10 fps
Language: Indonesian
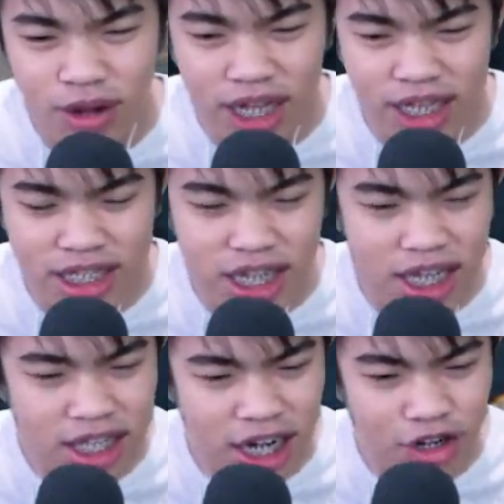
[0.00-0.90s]
uangnya sih
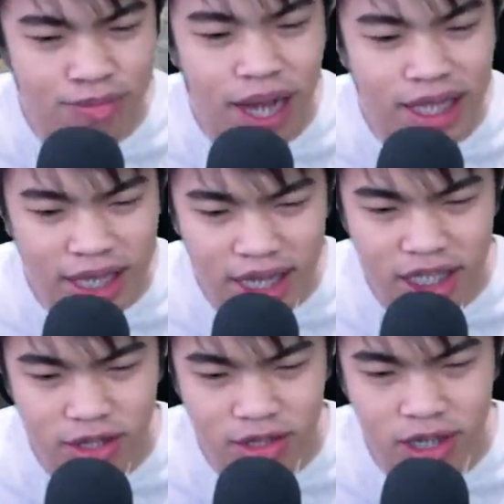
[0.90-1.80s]
nggak terlalu banyak ya
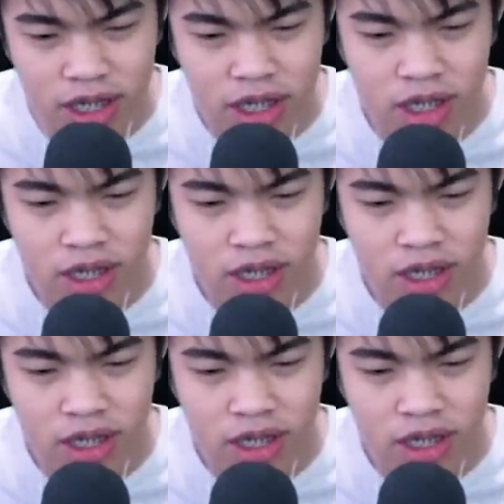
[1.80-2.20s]
teman-teman.